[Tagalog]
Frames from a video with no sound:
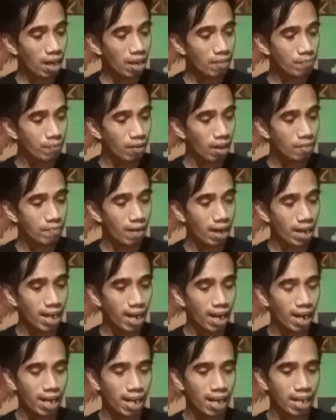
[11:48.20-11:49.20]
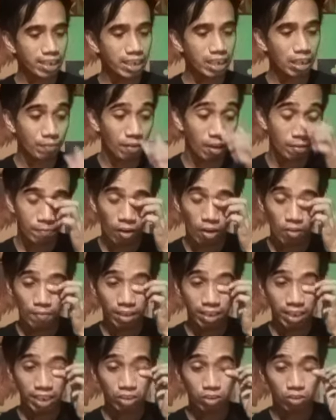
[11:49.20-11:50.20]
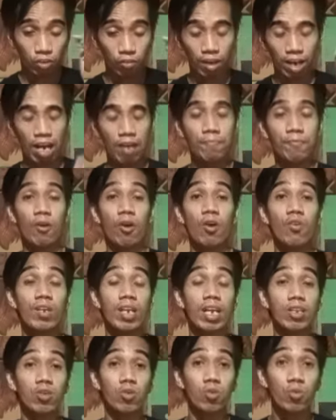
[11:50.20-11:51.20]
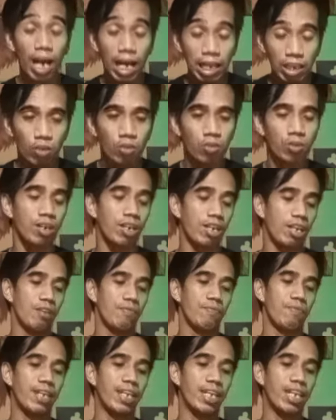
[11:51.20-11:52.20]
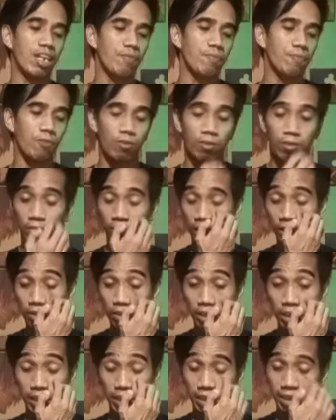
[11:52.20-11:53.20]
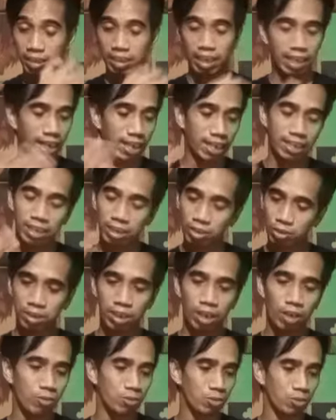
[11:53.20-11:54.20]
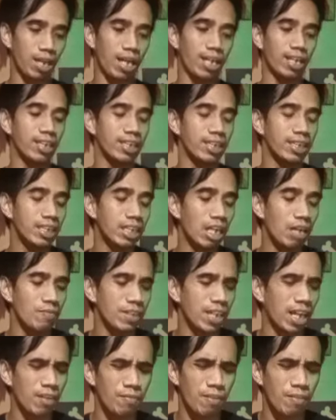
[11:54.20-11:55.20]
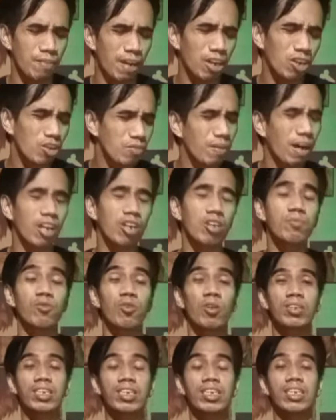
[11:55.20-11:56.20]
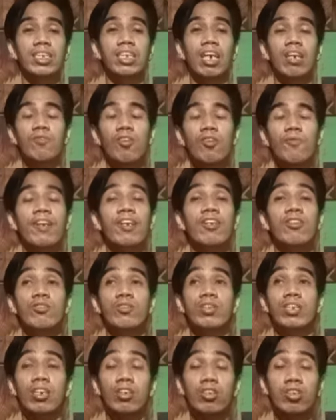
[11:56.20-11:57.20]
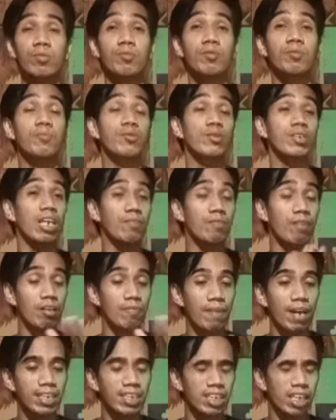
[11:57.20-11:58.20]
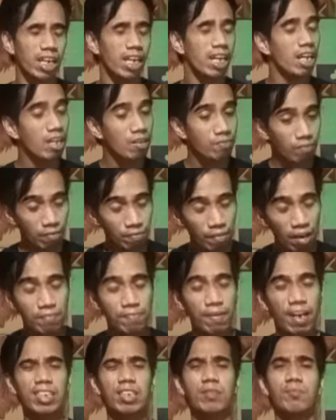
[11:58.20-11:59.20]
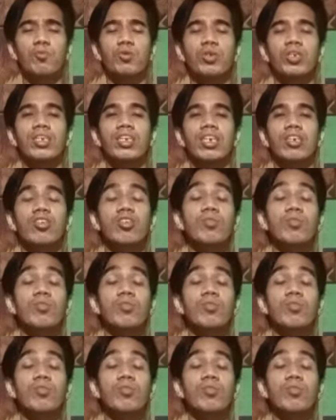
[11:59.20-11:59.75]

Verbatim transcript: 5, mga bayang kanalista, pagpaumanhin kung wala po ako ng tugatog. Mahirap pong ano eh, talagang hindi ko siya kursonada this time, kakapabago-bago po kasi ng takbo, pero kung sa grupo po tayo babase, mababa din po siya sa